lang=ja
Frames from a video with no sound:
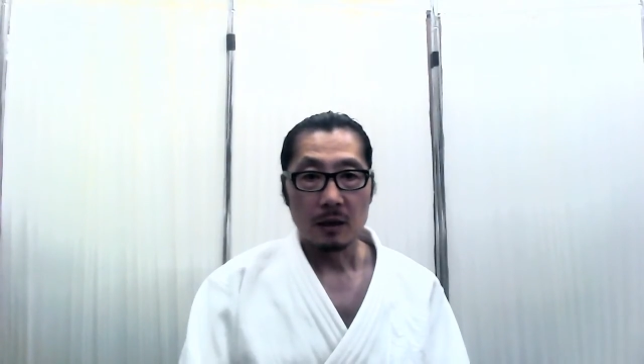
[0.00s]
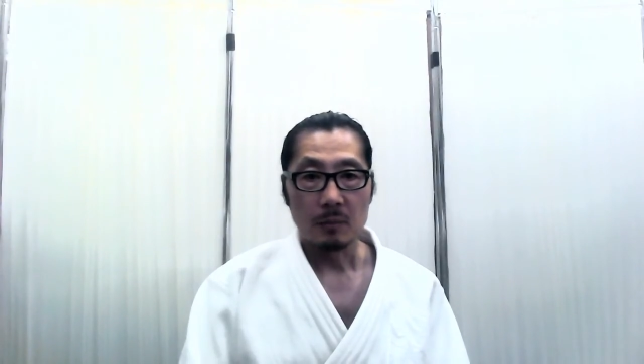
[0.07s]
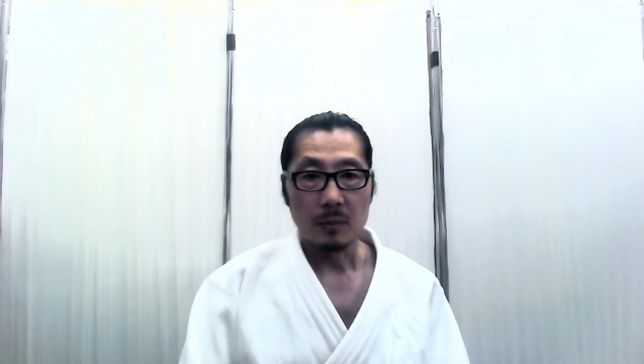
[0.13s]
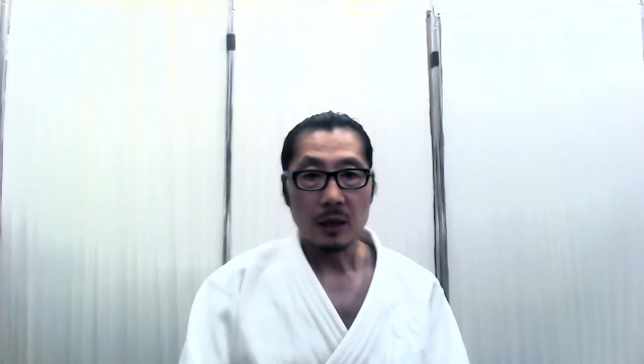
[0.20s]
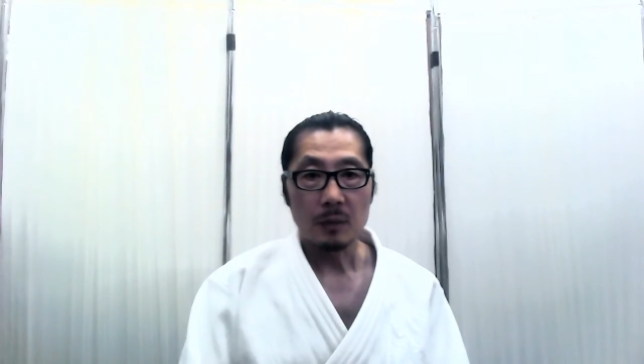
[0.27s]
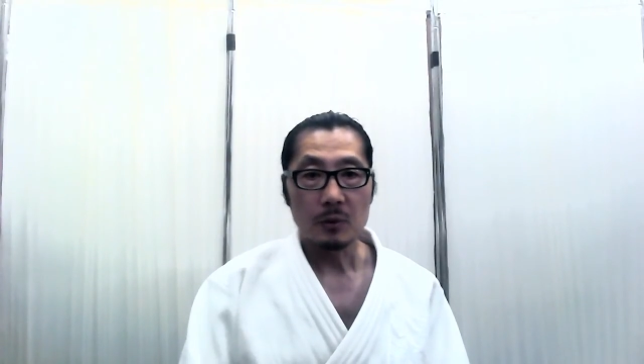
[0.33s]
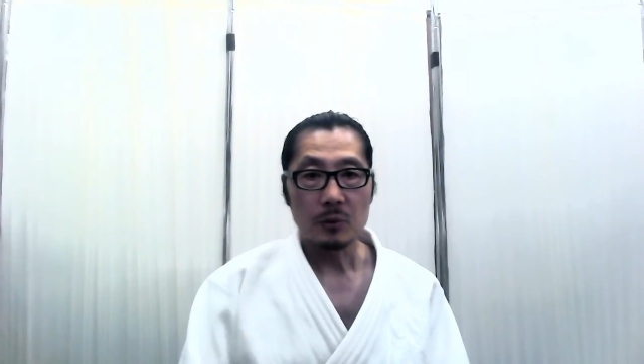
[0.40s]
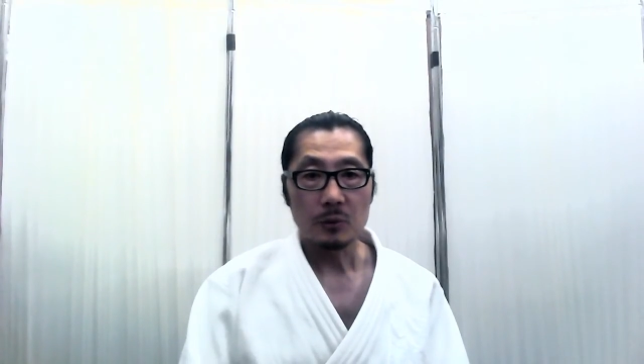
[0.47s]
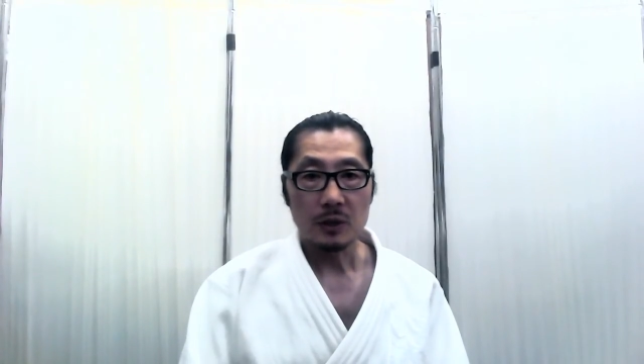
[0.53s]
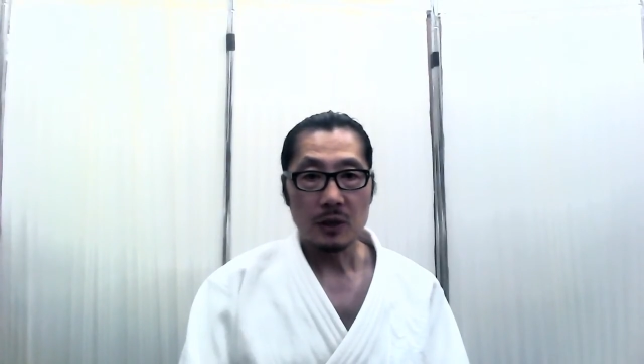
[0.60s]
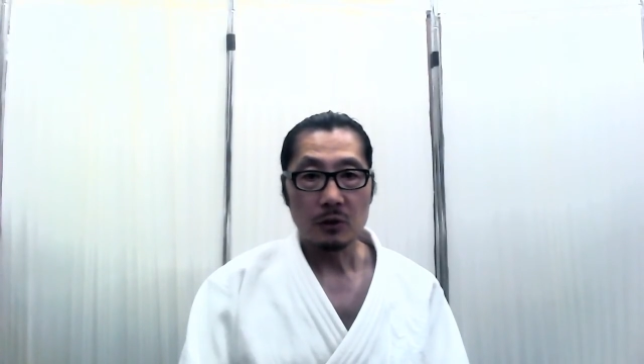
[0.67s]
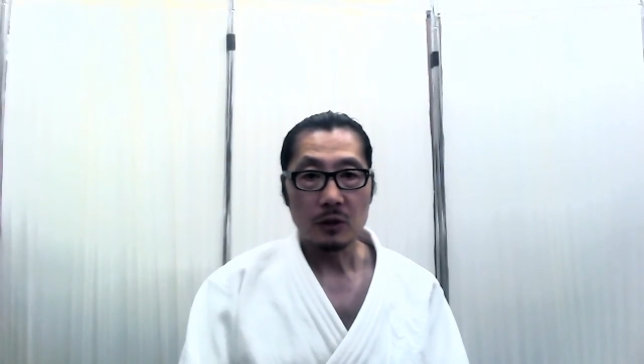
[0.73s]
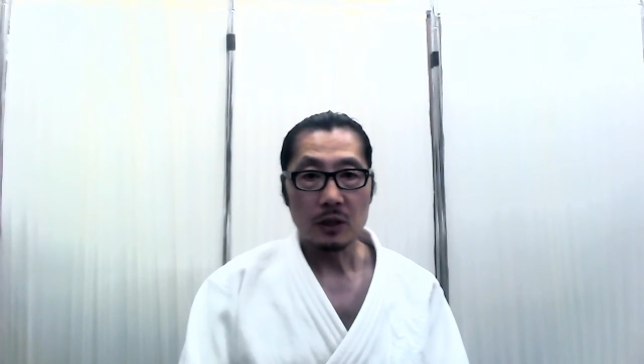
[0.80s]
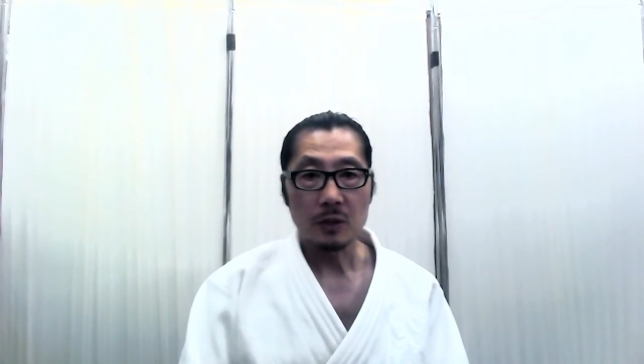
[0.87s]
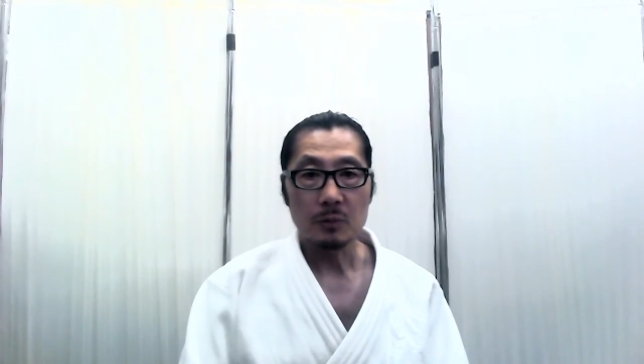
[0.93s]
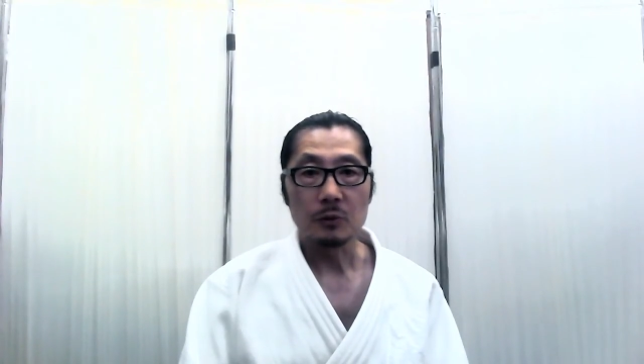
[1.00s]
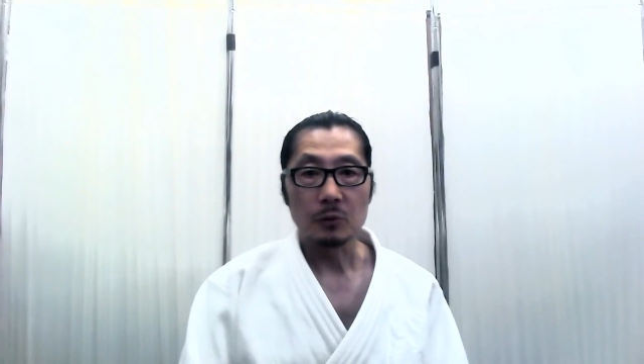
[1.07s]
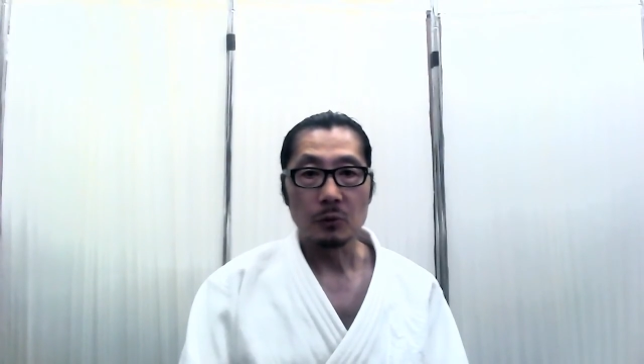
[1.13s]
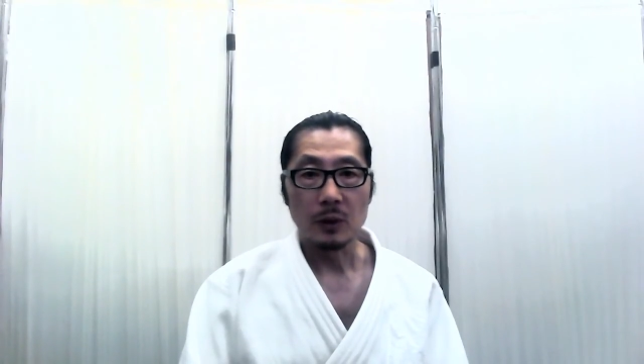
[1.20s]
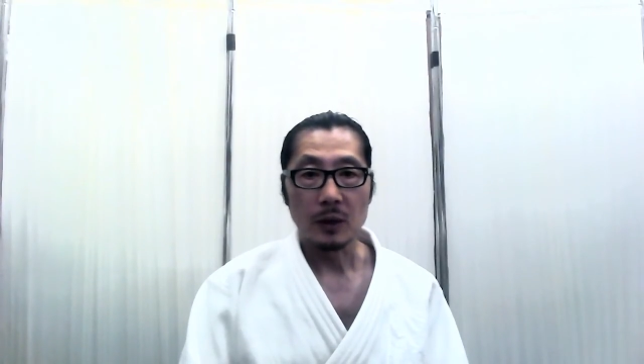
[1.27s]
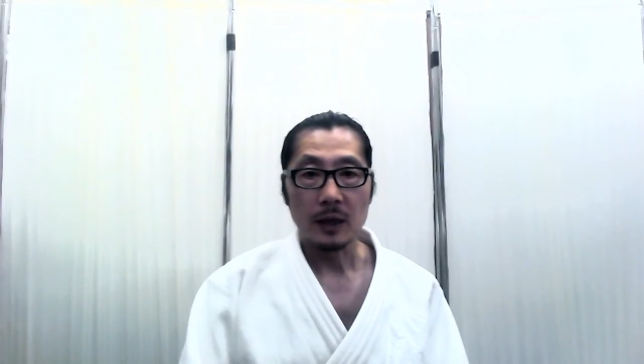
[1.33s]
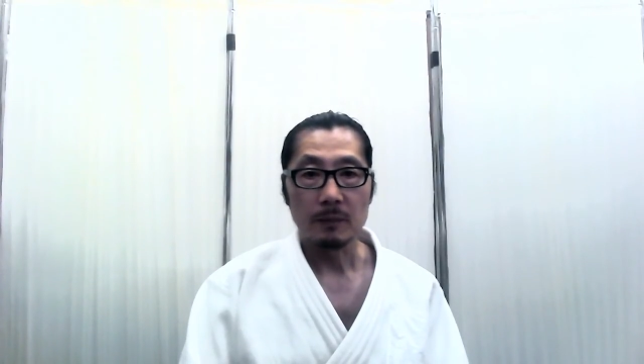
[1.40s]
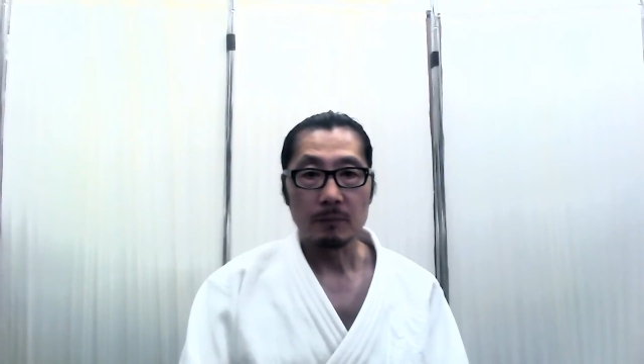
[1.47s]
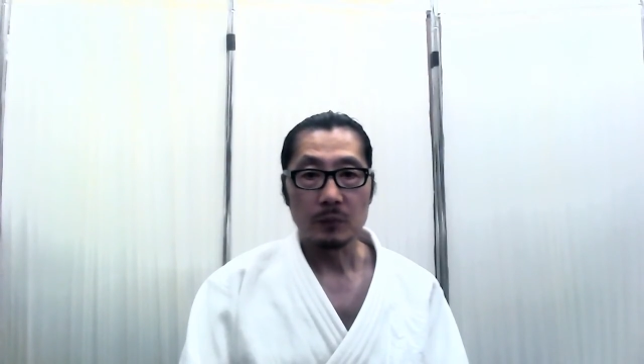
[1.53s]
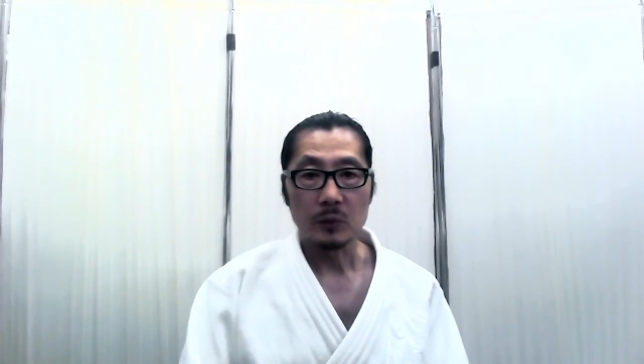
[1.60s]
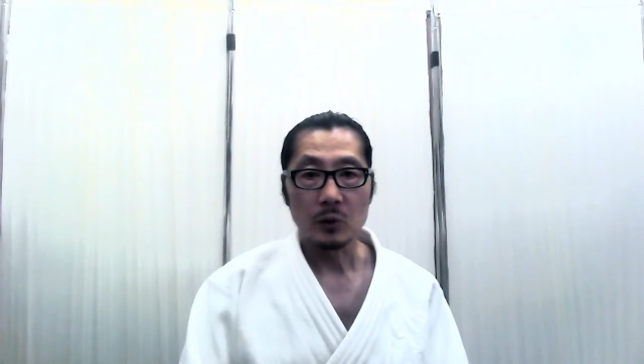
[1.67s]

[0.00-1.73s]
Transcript: 前向きの気分は